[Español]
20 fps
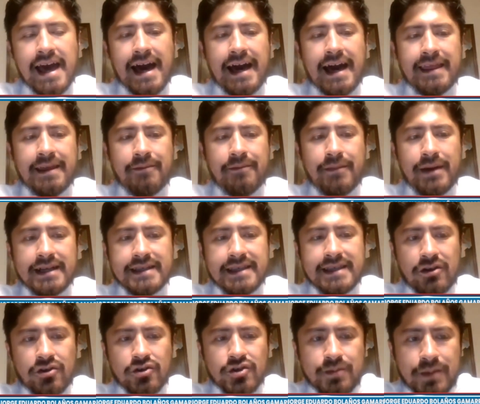
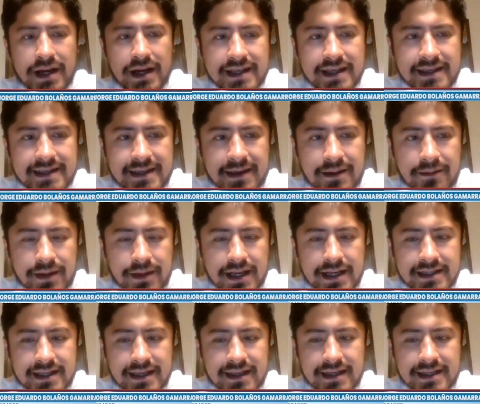Además, en los países en
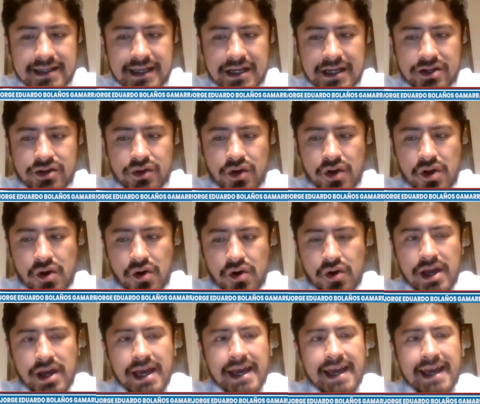vías de
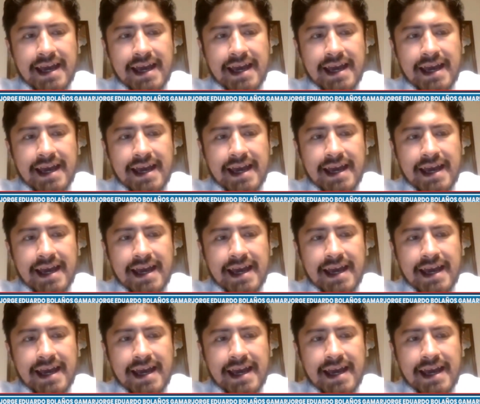desarrollo,